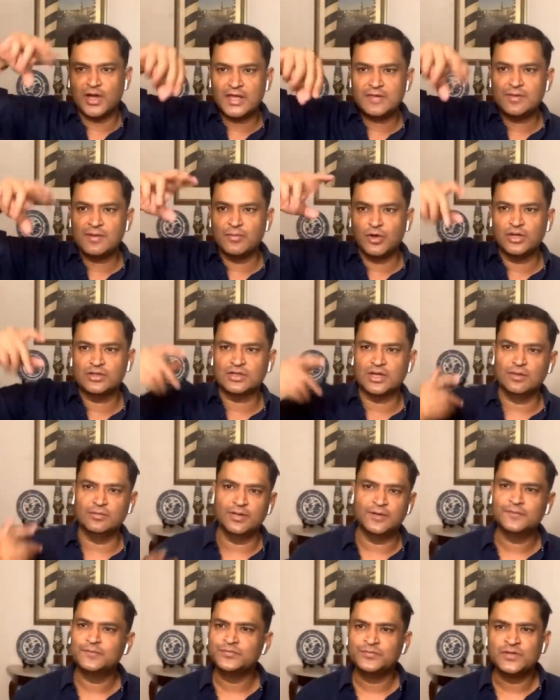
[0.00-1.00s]
चौड़ाई में बहुत
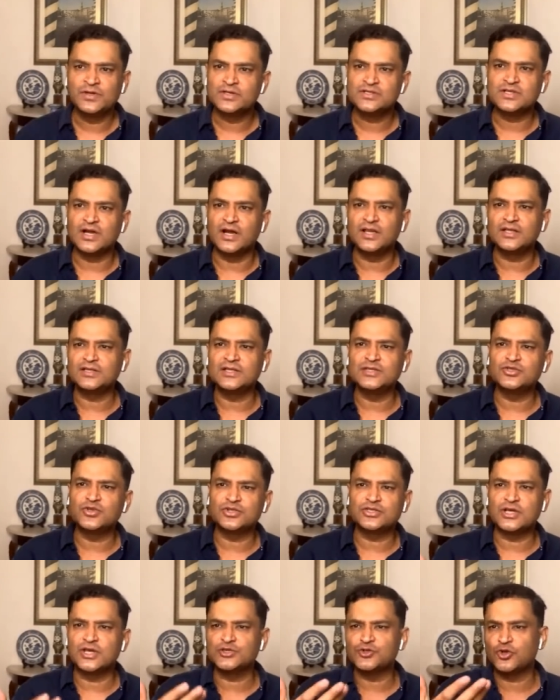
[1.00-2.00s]
कम है साढ़े तीन
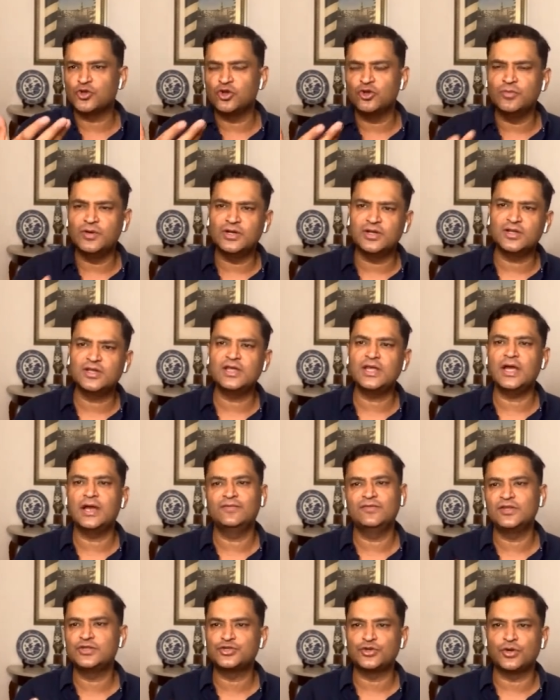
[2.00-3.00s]
सौ चार सौ किलोमीटर की
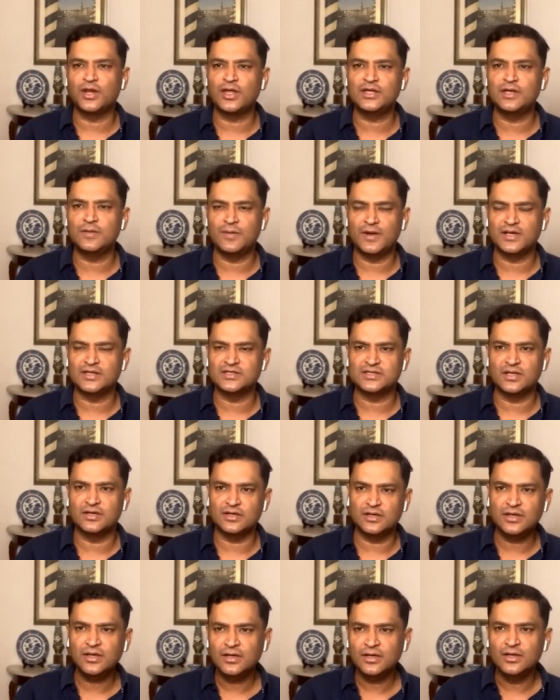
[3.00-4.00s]
एवरेज चौड़ाई है
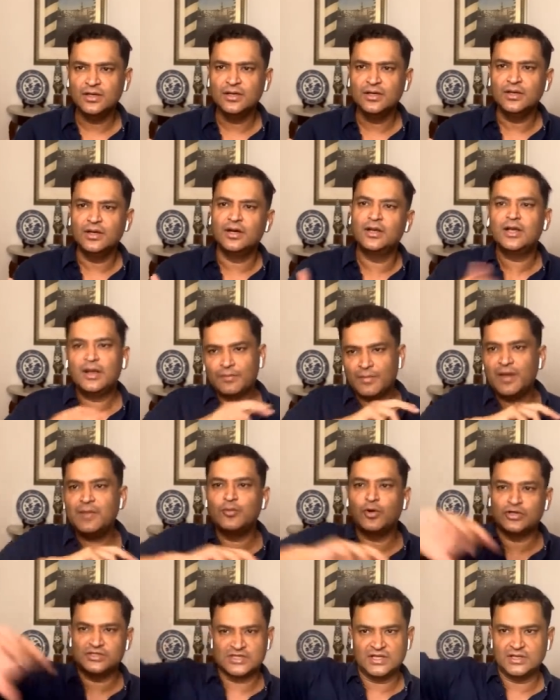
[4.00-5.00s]
पाकिस्तान की
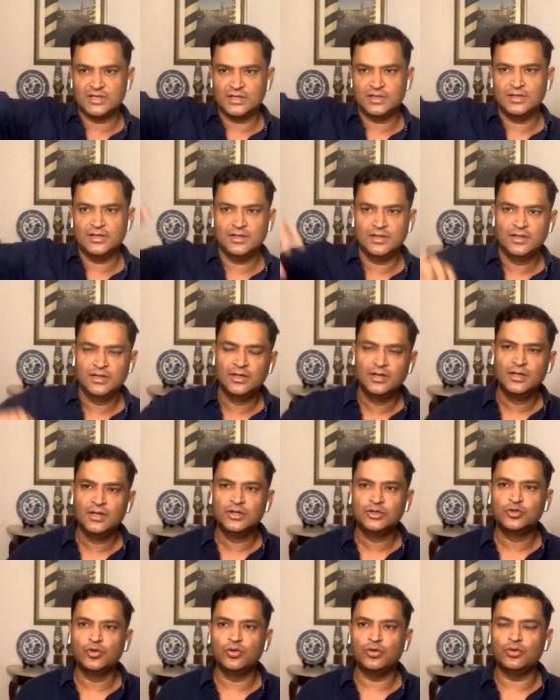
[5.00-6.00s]
लंबाई बहुत ज़्यादा है
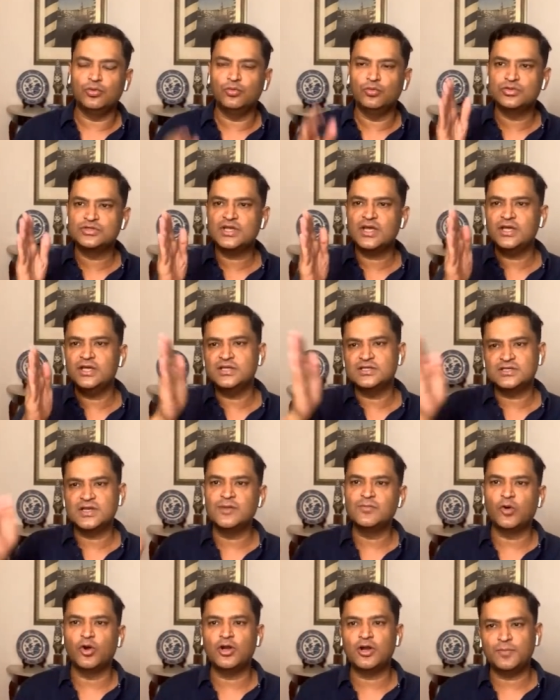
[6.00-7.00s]
तो उसके
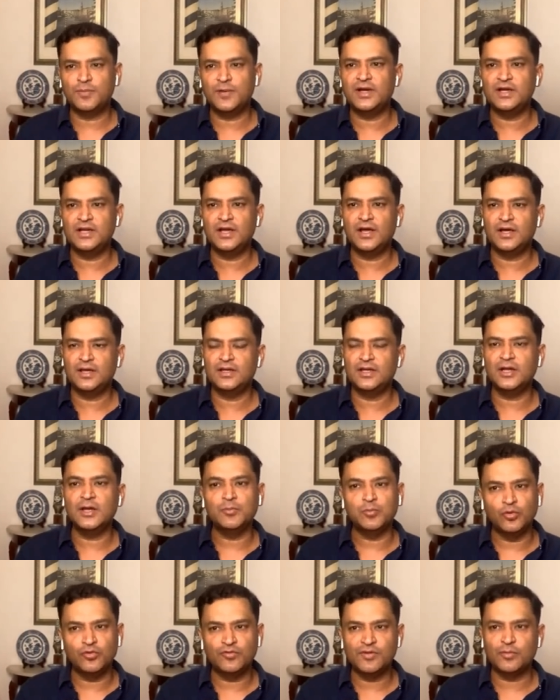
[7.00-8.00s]
ईस्टर्न बॉर्डर पे इंडिया है
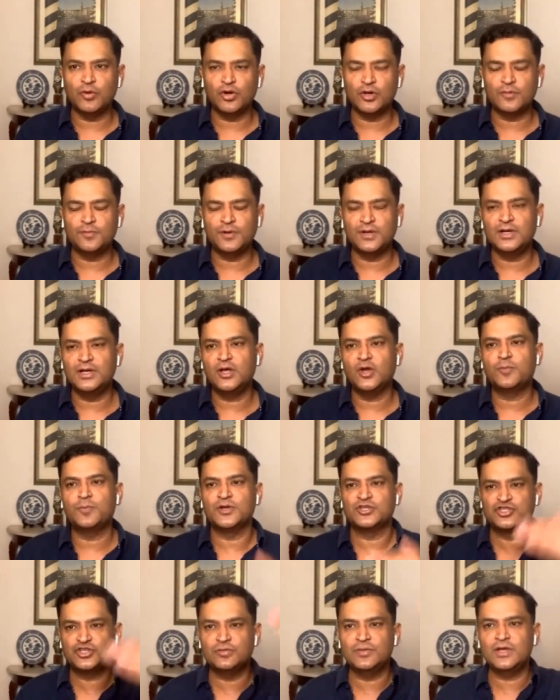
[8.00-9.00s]
यानी पूर्वी बॉर्डर पे इंडिया और
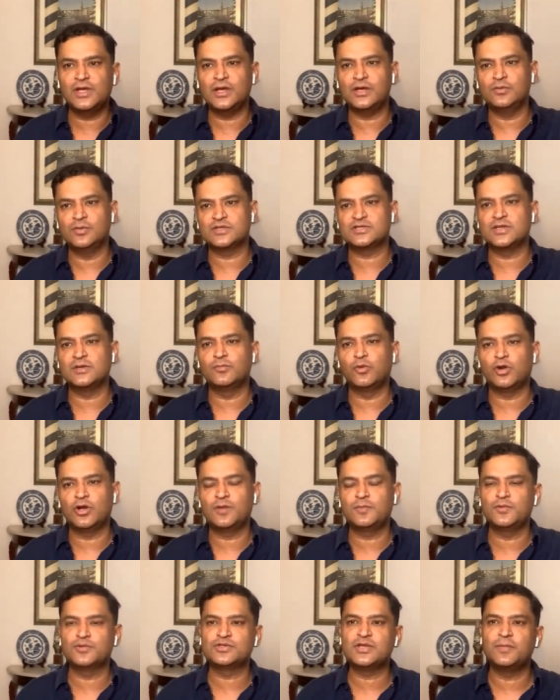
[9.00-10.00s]
पश्चिमी यानी वेस्टर्न
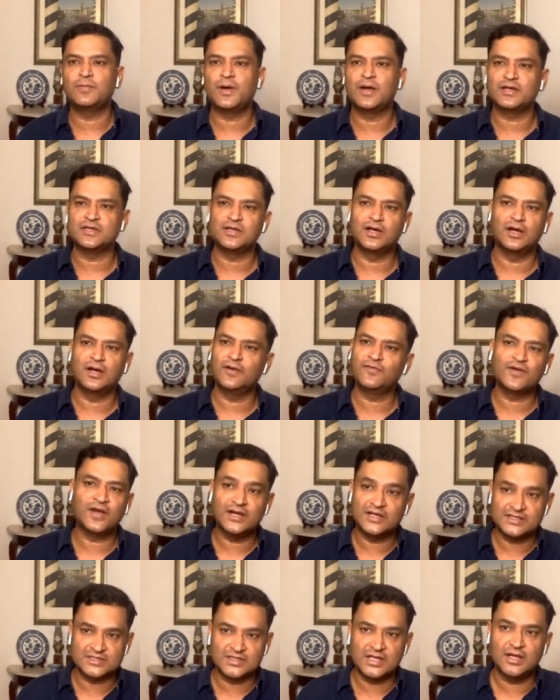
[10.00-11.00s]
बॉर्डर पे उसके
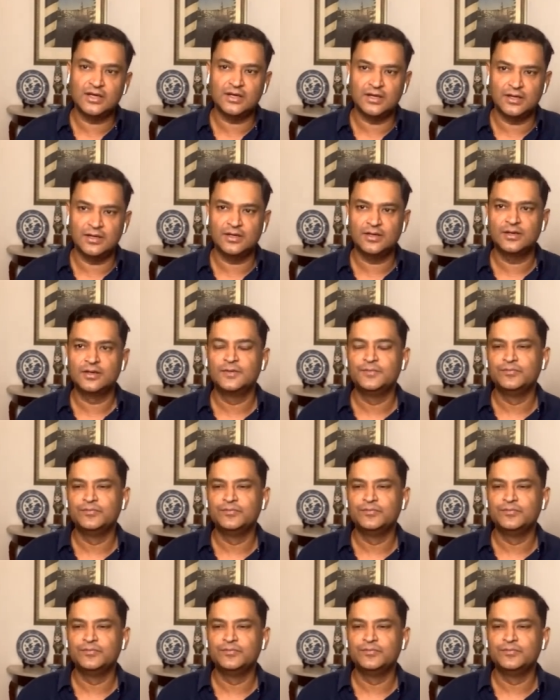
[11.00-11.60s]
अफगानिस्तान है